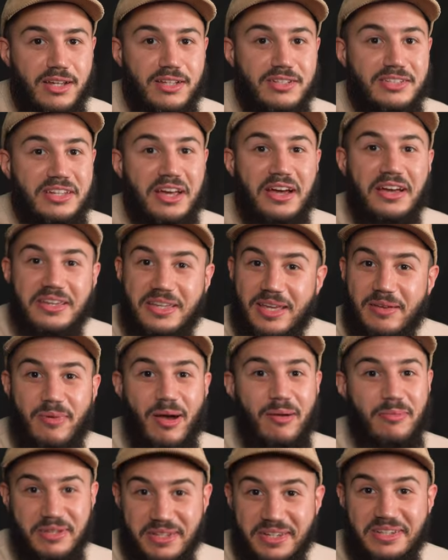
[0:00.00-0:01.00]
C'est un
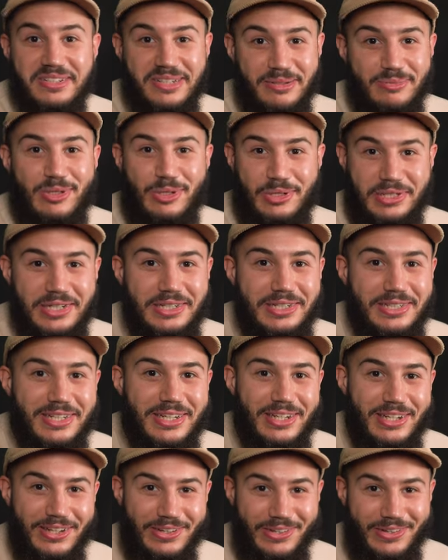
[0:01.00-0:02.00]
kebab exceptionnel
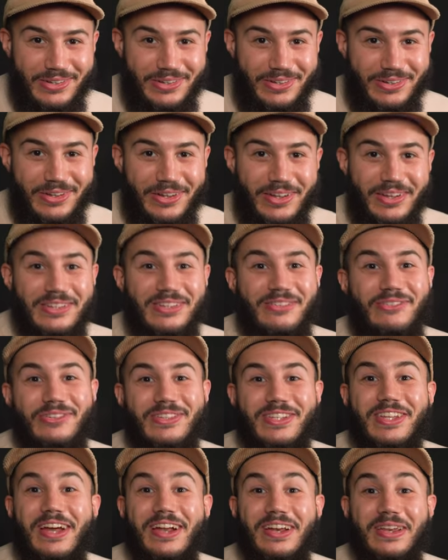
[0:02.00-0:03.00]
et euh, si
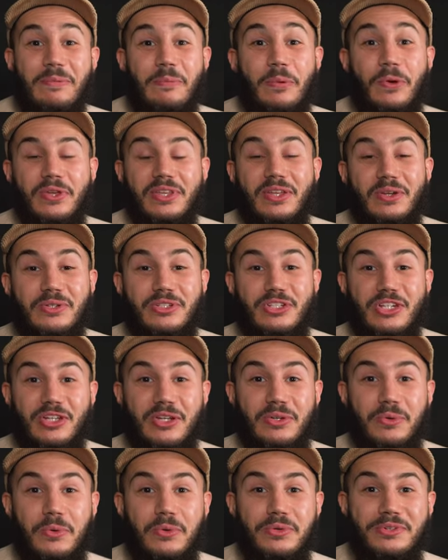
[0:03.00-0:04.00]
vous y allez, prenez le
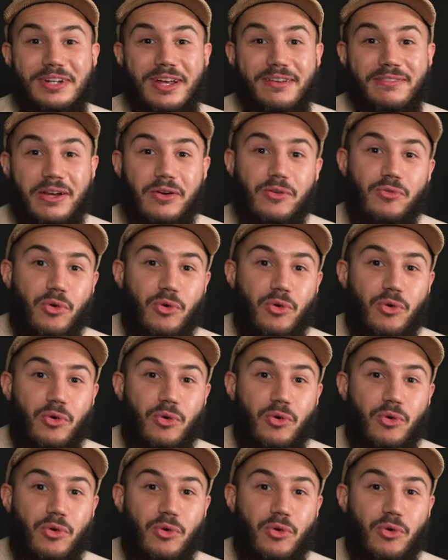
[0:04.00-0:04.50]
chicken rouge avec le